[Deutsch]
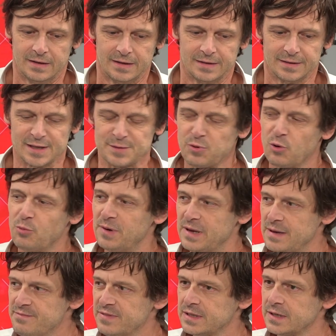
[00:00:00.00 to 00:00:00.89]
Das
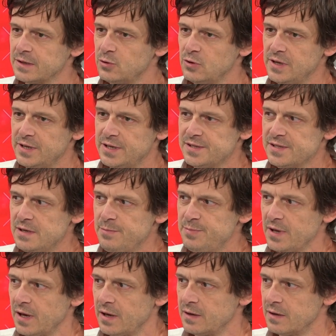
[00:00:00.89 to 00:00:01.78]
Problem war natürlich, es
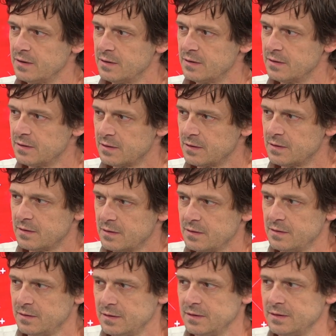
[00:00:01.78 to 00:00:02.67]
gibt einen
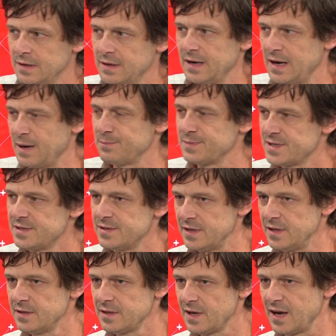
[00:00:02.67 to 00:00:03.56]

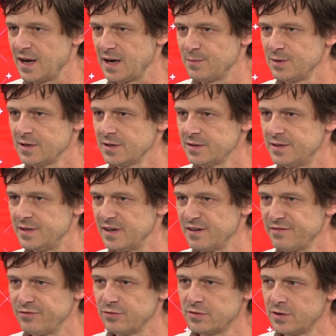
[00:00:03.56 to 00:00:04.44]
Amtsinhaber, der
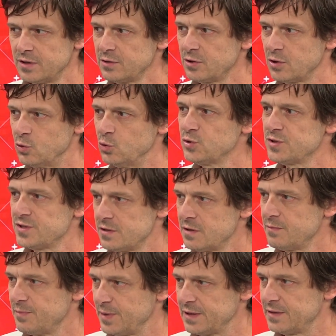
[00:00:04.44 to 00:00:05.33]
von den
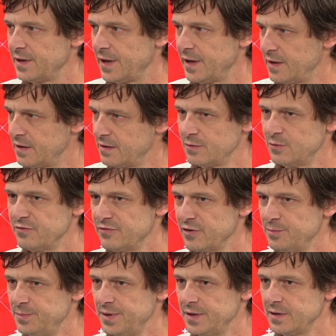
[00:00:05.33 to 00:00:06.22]
großen Parteien
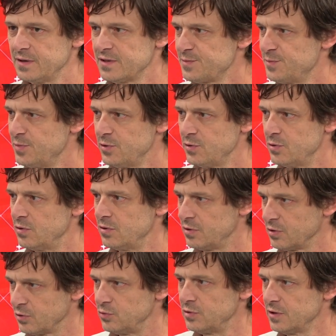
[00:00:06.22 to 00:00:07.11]
ÖVP, SPÖ,
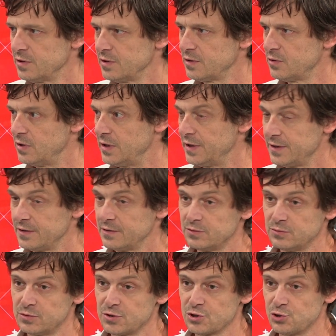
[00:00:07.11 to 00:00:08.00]
Grünen natürlich
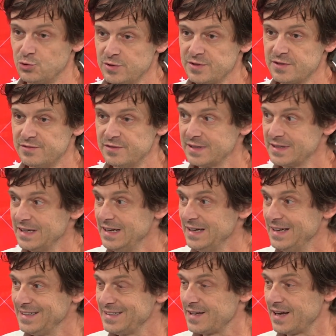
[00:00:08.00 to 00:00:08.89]
unterstützt wird.
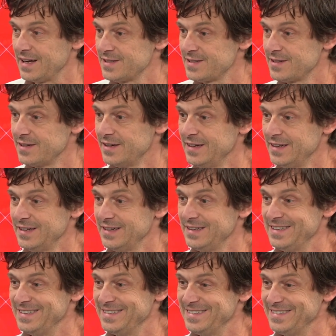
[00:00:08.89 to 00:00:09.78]
Das heißt,
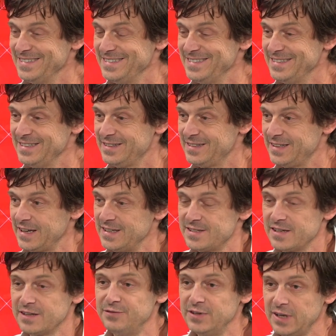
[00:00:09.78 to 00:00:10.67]
da
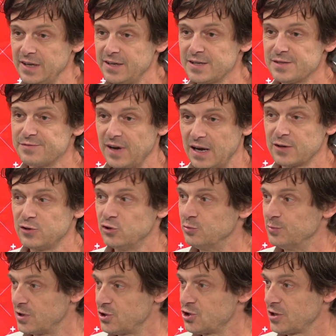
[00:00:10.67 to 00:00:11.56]
ist ein wirkliches
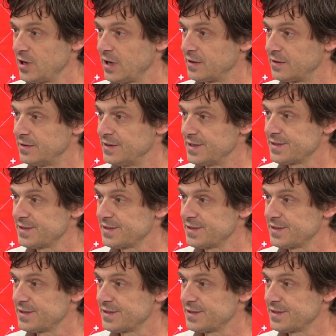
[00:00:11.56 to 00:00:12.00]
Vakuum entstanden.